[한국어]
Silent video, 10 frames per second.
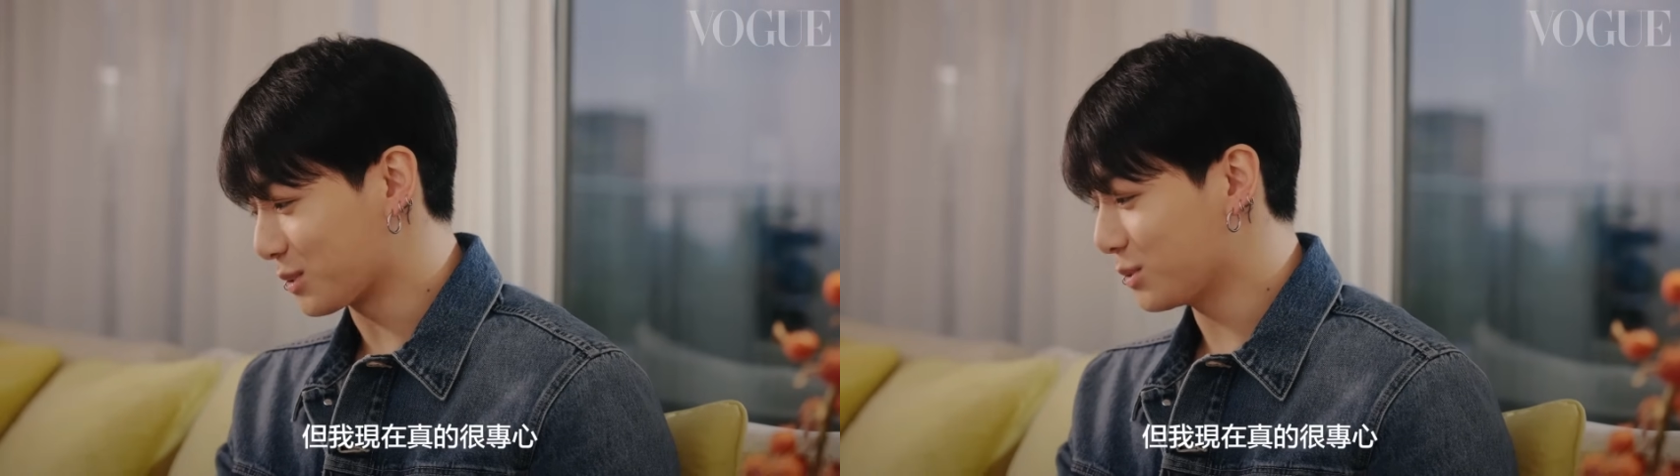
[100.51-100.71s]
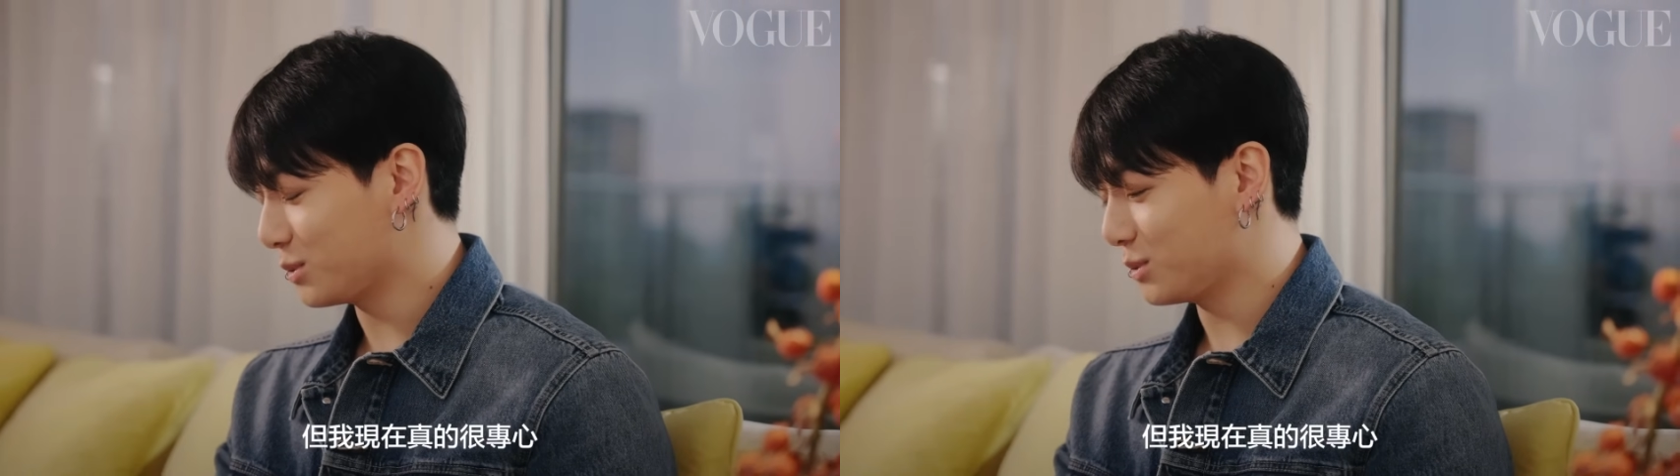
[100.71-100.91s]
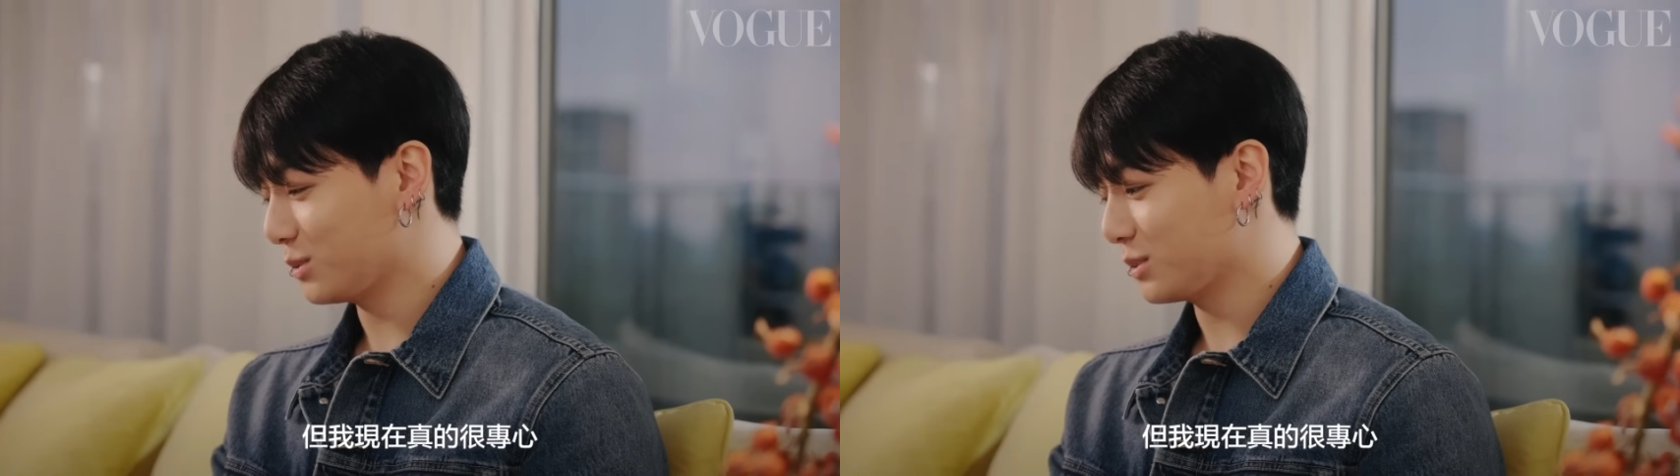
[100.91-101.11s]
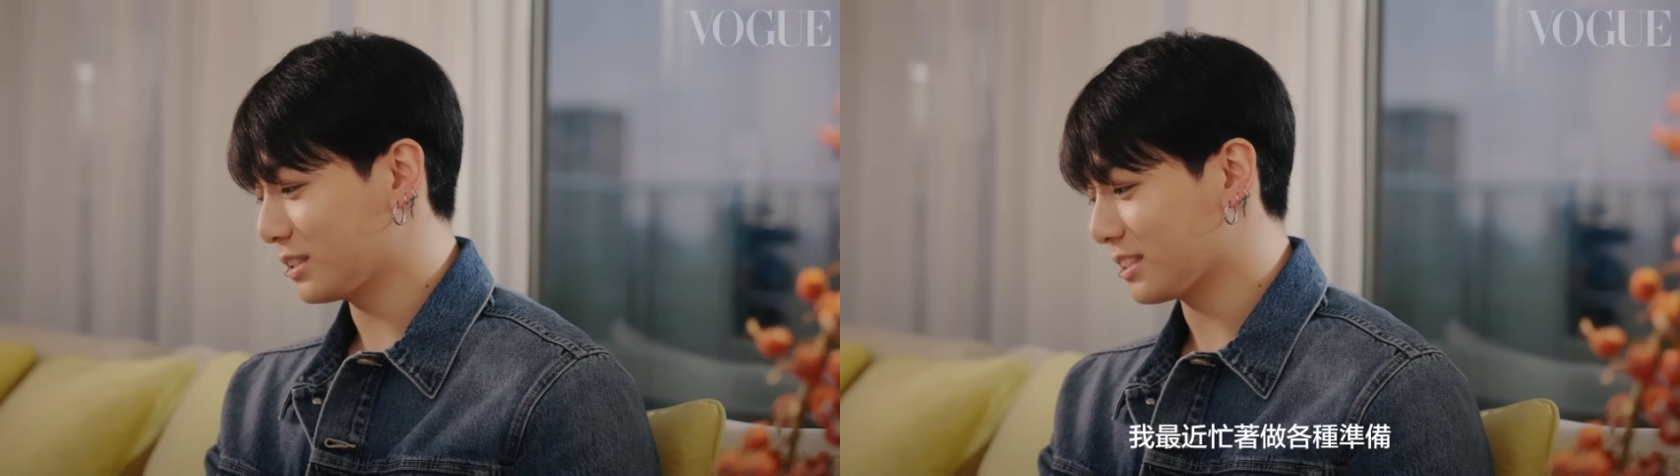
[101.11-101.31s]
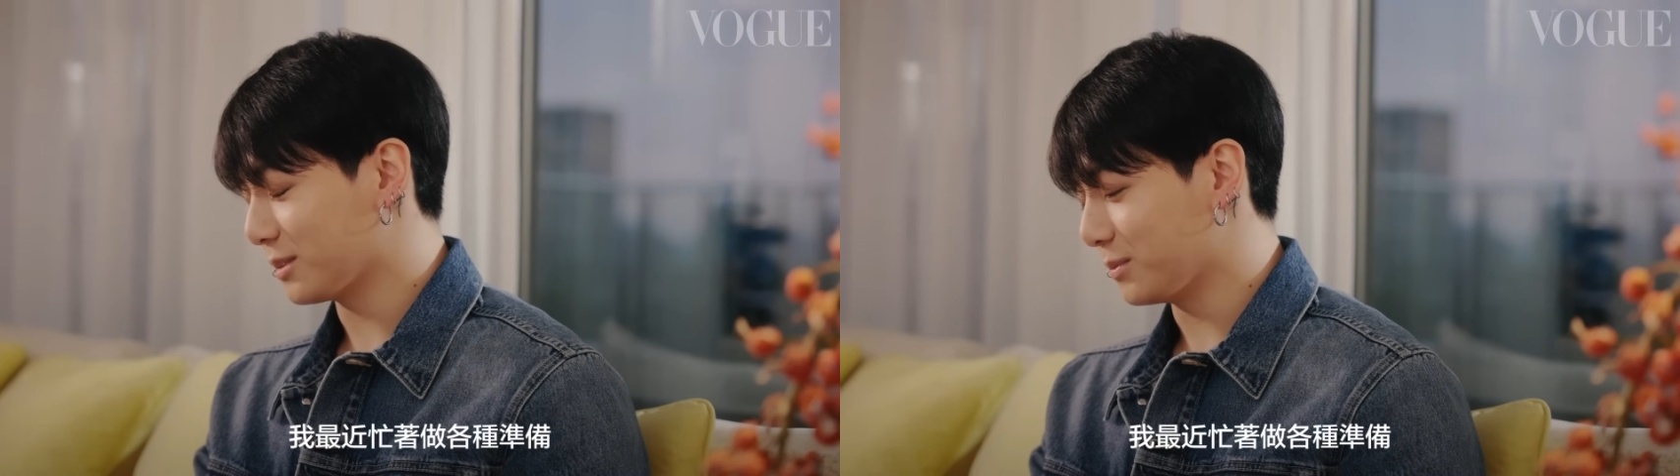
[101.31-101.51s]
있고
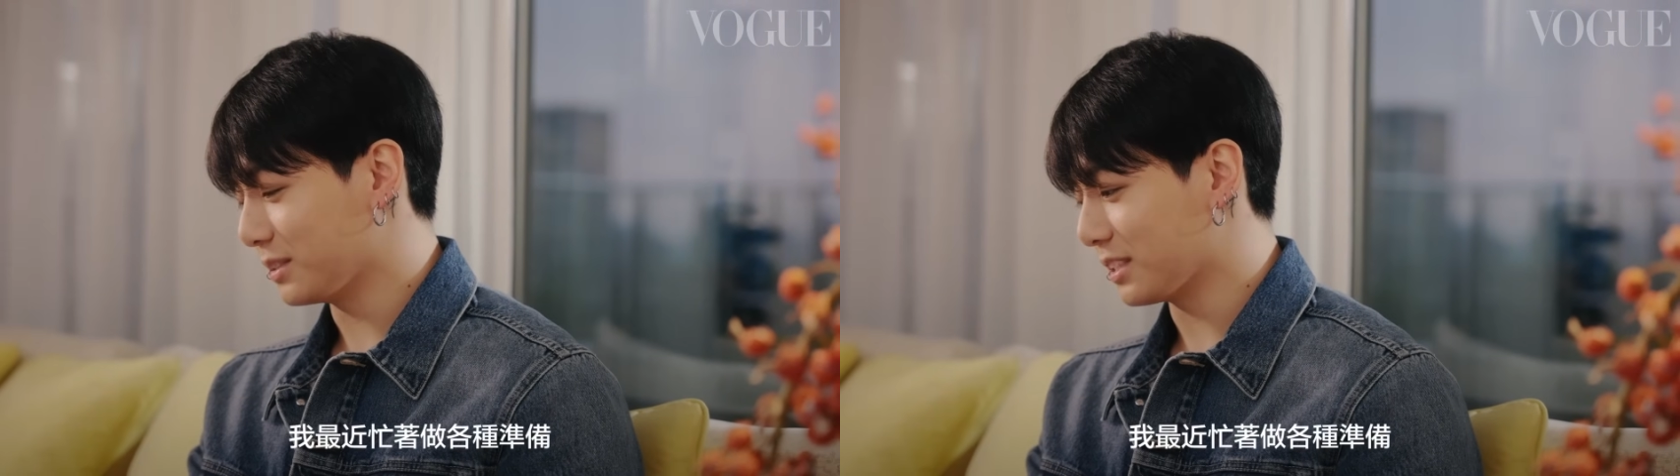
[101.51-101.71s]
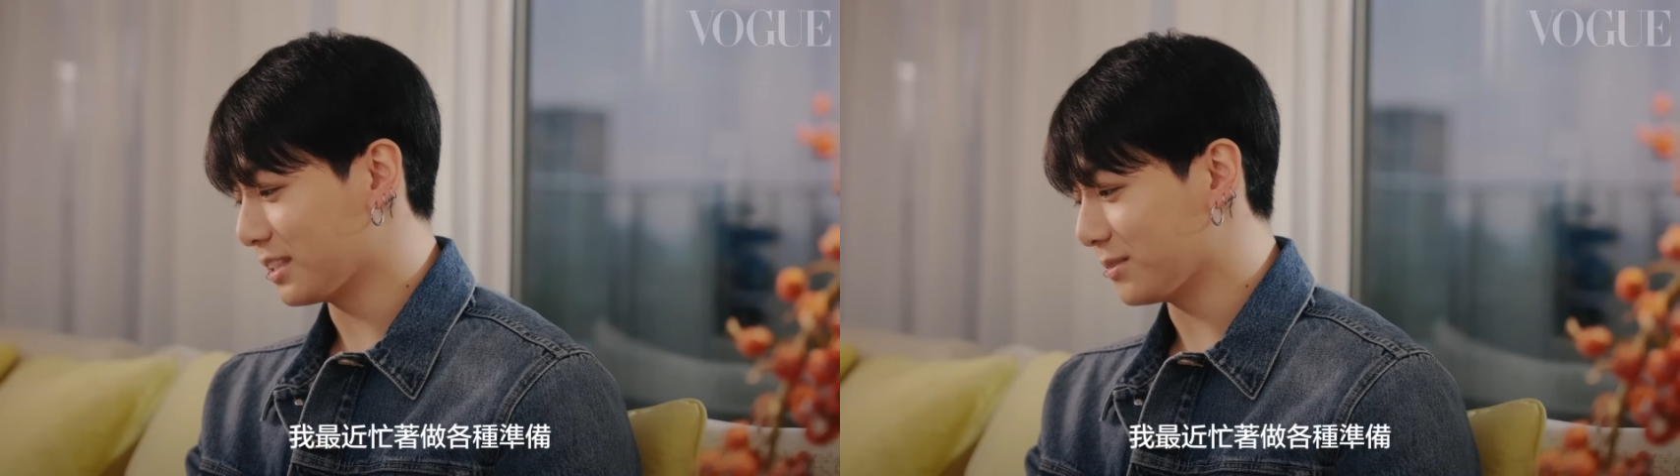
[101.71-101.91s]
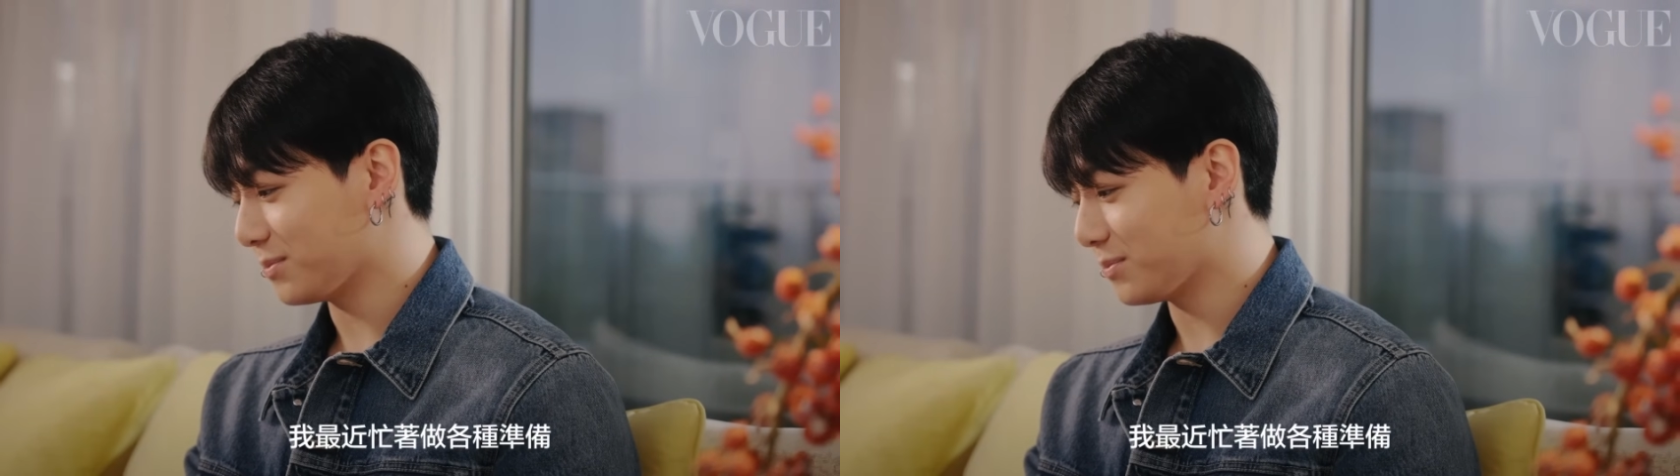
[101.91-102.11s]
지금 이제